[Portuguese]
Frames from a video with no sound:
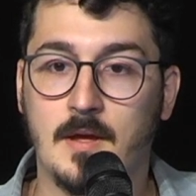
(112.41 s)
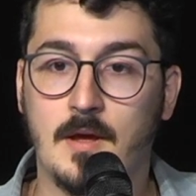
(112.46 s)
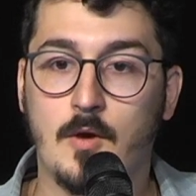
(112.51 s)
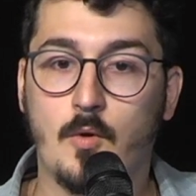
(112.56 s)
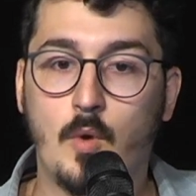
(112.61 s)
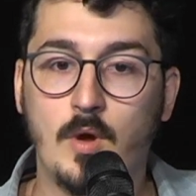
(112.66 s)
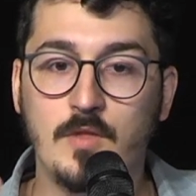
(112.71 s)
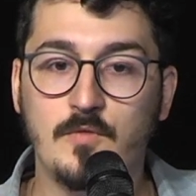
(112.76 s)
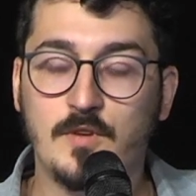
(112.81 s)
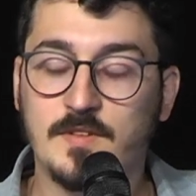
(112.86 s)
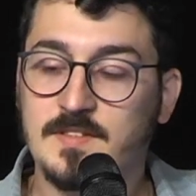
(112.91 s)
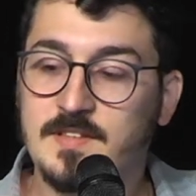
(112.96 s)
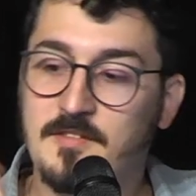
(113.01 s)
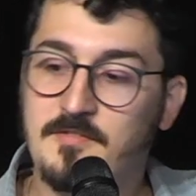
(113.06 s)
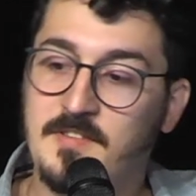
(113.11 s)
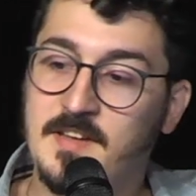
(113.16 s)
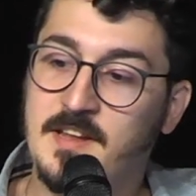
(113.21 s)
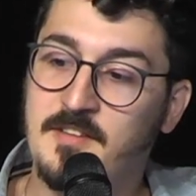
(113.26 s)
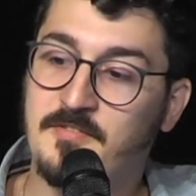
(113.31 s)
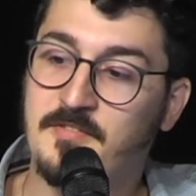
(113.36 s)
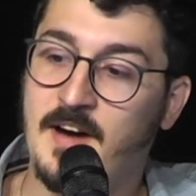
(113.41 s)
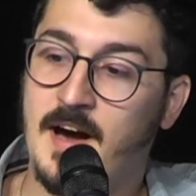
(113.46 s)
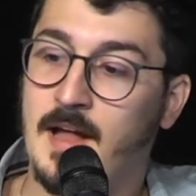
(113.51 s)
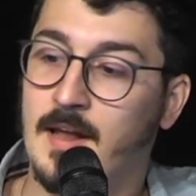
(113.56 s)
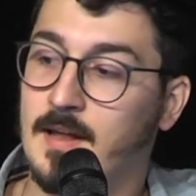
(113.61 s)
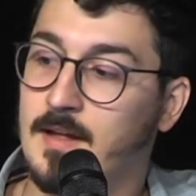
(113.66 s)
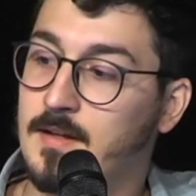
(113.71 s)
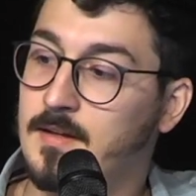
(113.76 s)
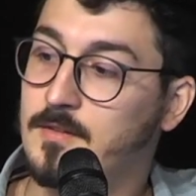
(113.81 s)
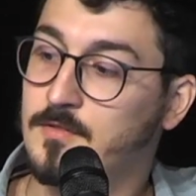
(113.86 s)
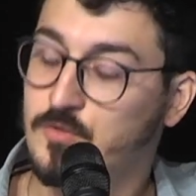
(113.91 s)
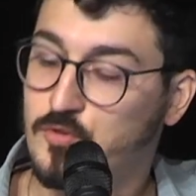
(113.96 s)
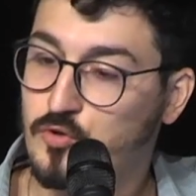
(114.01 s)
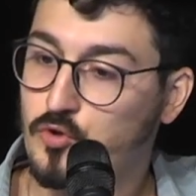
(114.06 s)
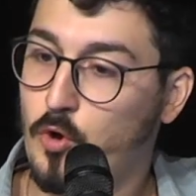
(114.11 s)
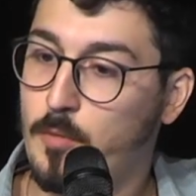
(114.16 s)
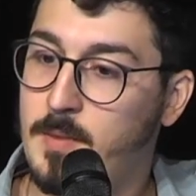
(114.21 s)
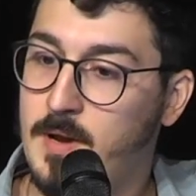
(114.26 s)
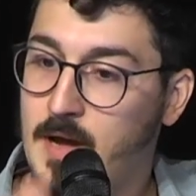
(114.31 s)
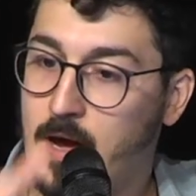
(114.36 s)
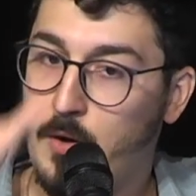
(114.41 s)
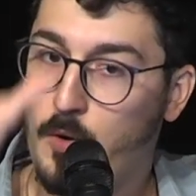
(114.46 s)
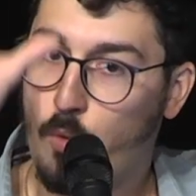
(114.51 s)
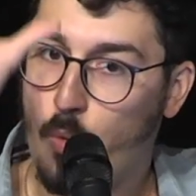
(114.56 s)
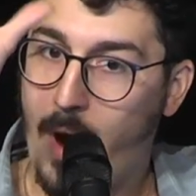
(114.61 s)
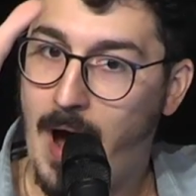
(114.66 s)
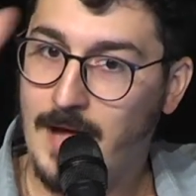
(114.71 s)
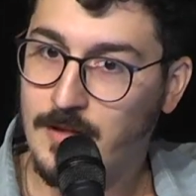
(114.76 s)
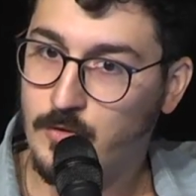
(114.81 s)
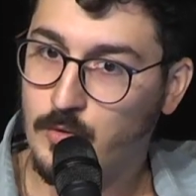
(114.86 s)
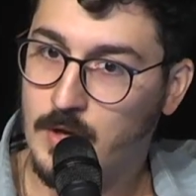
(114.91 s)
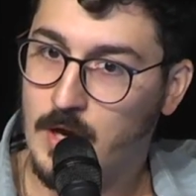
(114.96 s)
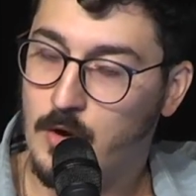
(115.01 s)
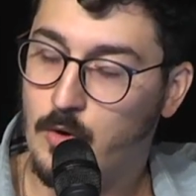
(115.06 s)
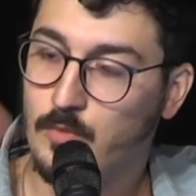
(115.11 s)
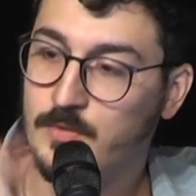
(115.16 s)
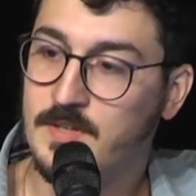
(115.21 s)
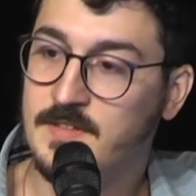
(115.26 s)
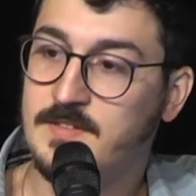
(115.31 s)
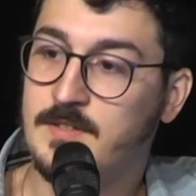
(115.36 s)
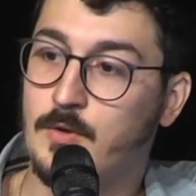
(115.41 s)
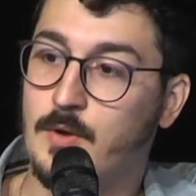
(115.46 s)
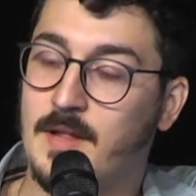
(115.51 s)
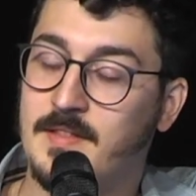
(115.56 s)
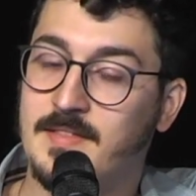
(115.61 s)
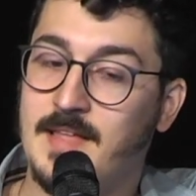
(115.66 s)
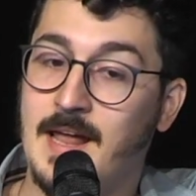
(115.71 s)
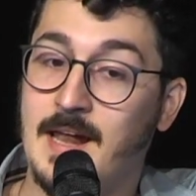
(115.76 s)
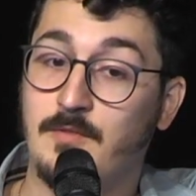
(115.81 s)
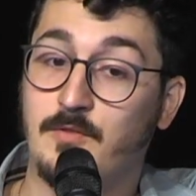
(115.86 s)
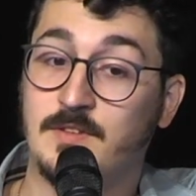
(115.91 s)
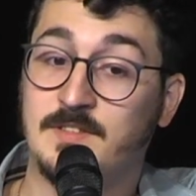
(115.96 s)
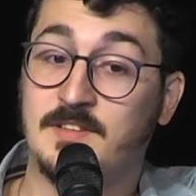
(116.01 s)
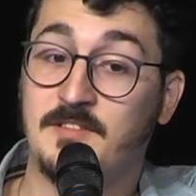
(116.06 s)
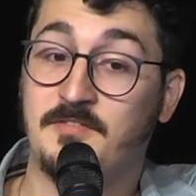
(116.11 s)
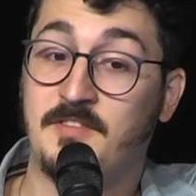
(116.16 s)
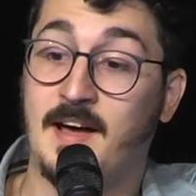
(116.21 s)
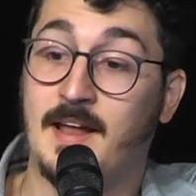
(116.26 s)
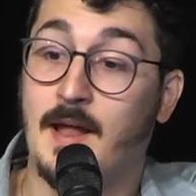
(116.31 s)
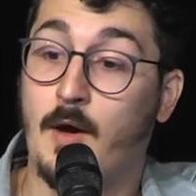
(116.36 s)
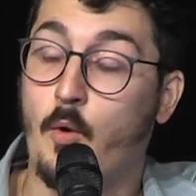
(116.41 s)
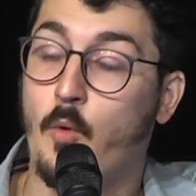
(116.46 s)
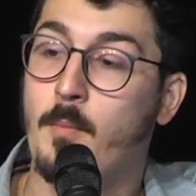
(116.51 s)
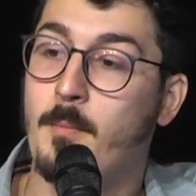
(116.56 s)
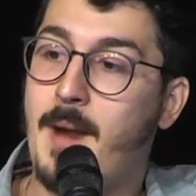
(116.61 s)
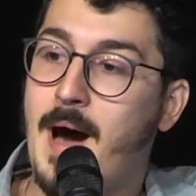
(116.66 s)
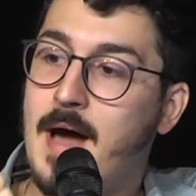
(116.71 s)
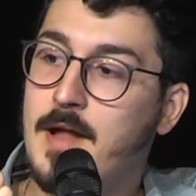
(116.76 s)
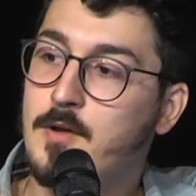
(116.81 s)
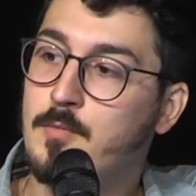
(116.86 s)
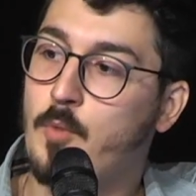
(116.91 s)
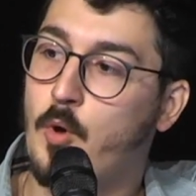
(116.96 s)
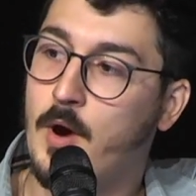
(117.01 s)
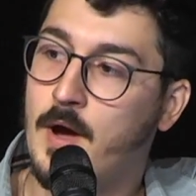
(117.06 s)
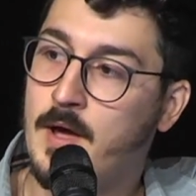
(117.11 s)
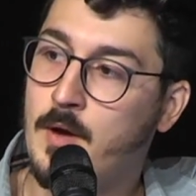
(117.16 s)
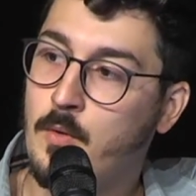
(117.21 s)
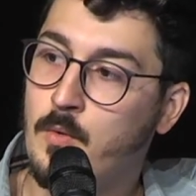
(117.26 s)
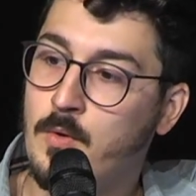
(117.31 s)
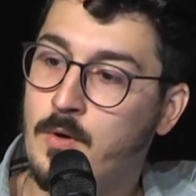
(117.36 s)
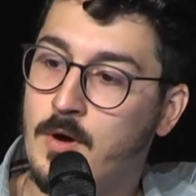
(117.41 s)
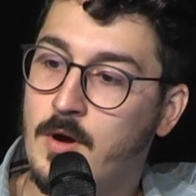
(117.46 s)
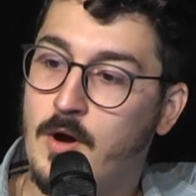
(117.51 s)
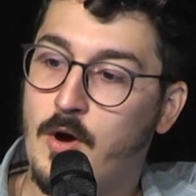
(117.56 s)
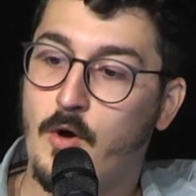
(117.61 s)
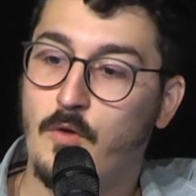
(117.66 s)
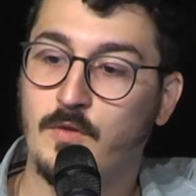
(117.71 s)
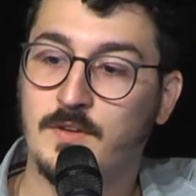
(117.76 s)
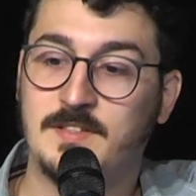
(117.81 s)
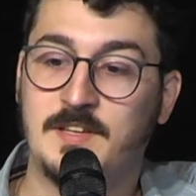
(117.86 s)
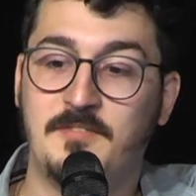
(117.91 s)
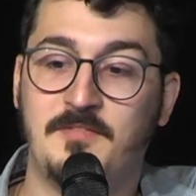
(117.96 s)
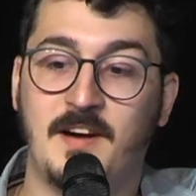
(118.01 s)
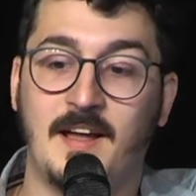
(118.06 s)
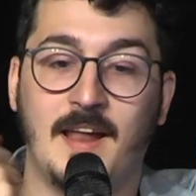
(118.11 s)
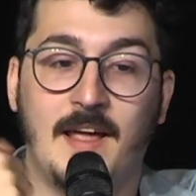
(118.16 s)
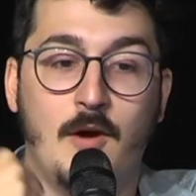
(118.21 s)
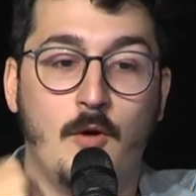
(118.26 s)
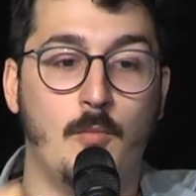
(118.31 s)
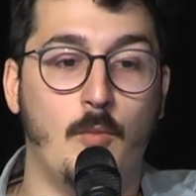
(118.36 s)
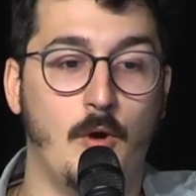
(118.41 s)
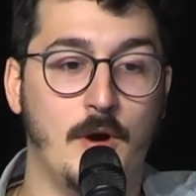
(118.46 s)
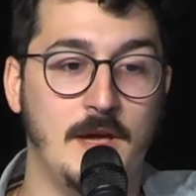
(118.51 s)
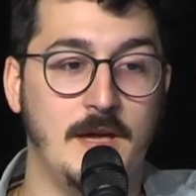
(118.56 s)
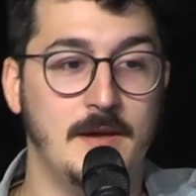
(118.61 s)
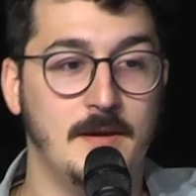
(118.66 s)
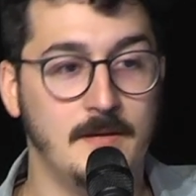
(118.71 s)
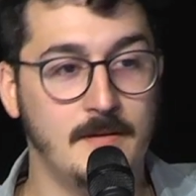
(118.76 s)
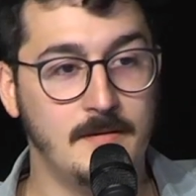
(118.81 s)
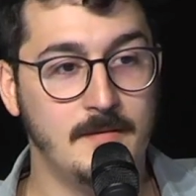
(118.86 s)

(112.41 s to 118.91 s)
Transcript: Quando você vira e fala sobre o ato que aconteceu na tela, você fala, o Mário morreu ou você fala, eu morri?